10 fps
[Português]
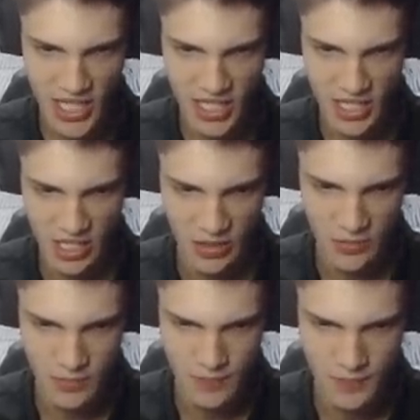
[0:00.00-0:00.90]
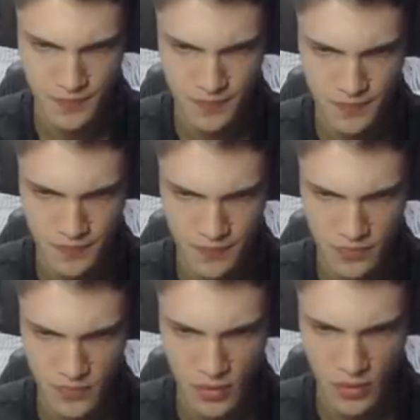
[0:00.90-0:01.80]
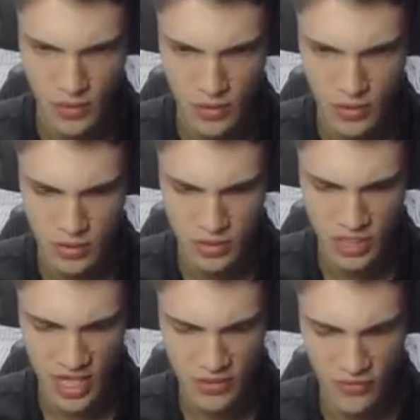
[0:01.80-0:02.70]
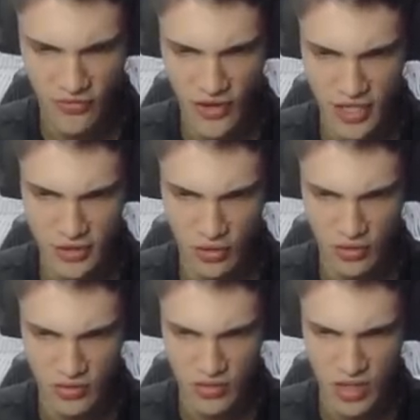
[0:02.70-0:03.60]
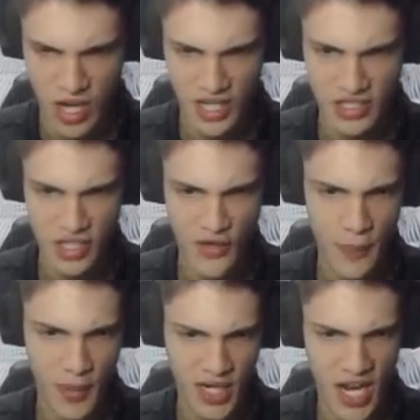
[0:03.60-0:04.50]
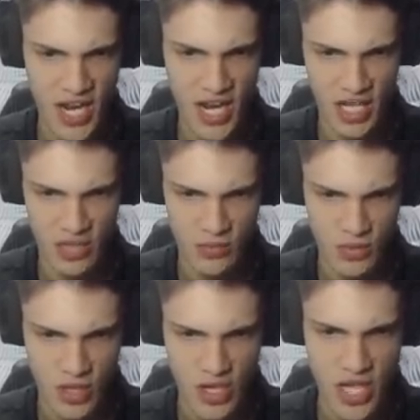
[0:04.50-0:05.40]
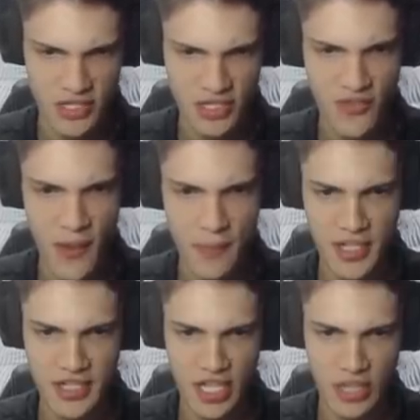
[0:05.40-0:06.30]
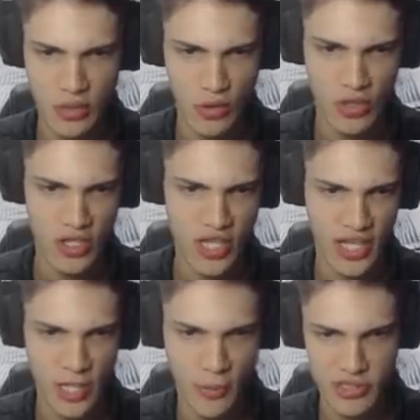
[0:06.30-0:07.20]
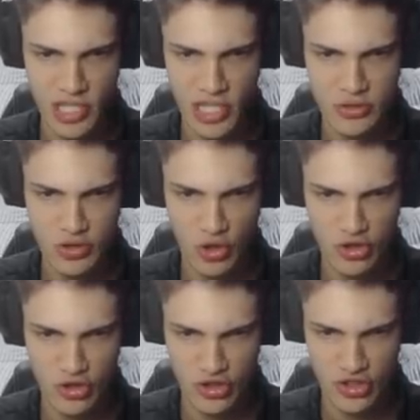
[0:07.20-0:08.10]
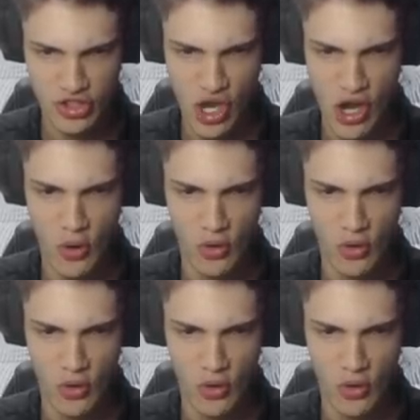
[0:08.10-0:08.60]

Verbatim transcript: Alequina. Né? Hum. Trato feito. A gente vai pegar ele e a gente vai prendê-lo. E aí depois ele é todo seu.